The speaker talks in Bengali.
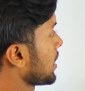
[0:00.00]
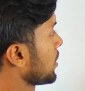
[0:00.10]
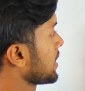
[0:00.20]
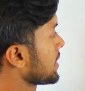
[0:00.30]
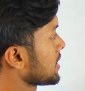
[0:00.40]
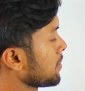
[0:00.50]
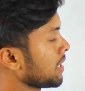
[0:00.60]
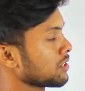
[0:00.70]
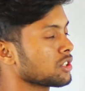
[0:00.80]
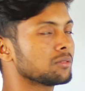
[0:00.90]
তাহলে
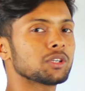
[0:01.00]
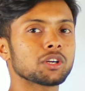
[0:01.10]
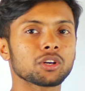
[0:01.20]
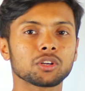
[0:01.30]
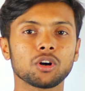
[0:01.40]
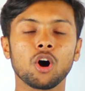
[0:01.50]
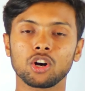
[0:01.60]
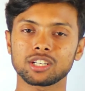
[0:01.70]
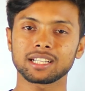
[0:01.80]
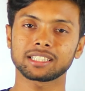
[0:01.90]
ডেসিমেল যদি মনে করো
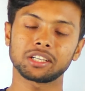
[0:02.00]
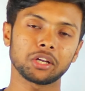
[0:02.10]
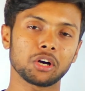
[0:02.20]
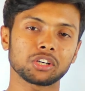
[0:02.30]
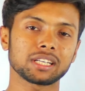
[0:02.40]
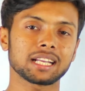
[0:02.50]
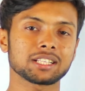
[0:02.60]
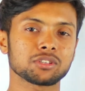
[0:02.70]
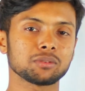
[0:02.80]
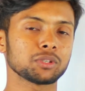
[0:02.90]
অকটাল তাহলে অকটাল
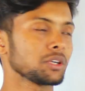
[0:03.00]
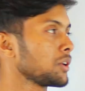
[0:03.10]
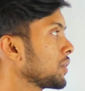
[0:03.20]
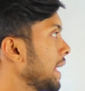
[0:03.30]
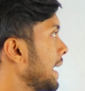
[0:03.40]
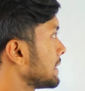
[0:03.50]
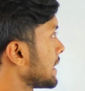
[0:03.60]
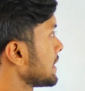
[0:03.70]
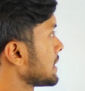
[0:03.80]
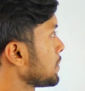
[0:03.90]
আর যদি মনে করো
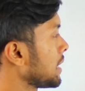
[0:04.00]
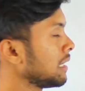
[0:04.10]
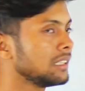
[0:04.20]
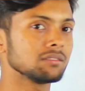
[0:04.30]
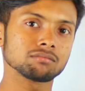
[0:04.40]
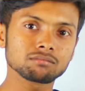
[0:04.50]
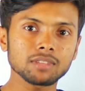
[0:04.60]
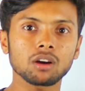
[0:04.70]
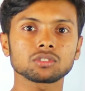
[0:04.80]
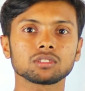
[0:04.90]
হেক্সাডেসিমেল
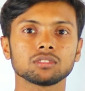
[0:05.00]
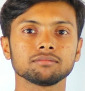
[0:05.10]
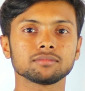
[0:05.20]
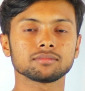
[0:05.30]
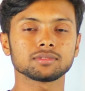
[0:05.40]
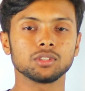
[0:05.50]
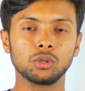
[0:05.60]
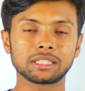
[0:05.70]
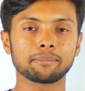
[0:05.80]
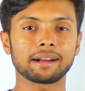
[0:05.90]
তাও তো
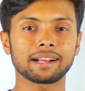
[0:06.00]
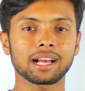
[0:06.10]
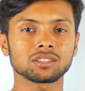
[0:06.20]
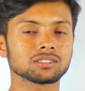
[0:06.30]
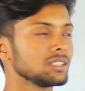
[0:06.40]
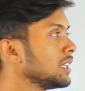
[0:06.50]
হতে পারে কারণ